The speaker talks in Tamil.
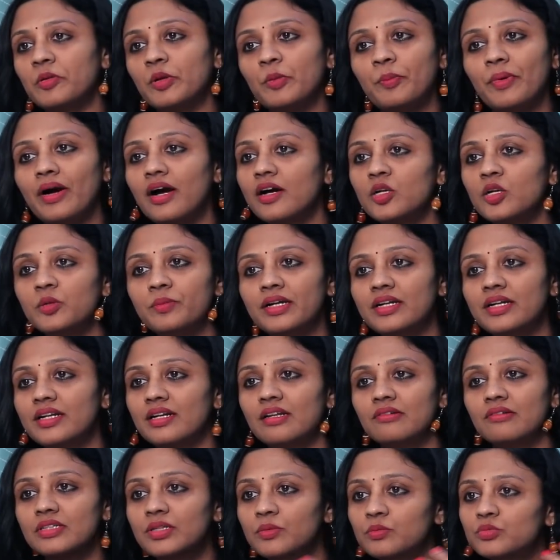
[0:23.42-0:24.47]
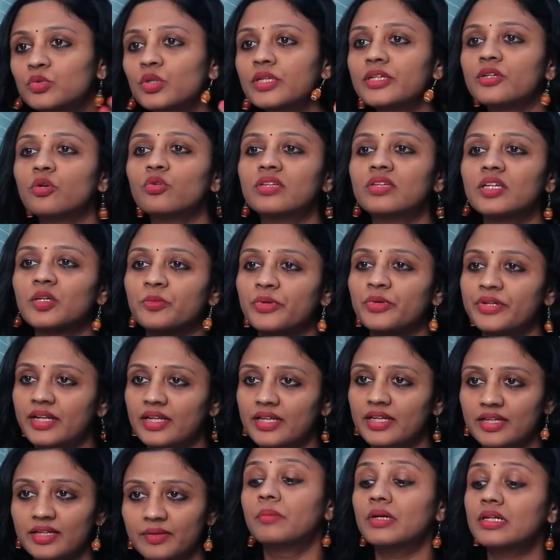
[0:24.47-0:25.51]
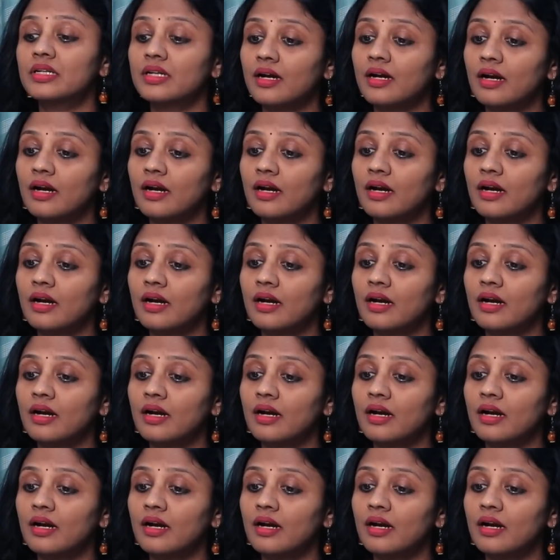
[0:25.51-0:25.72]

நம்மளை பார்க்கணுமான்ற அளவுக்கு மூளை யோசிக்க முடியலையே பட்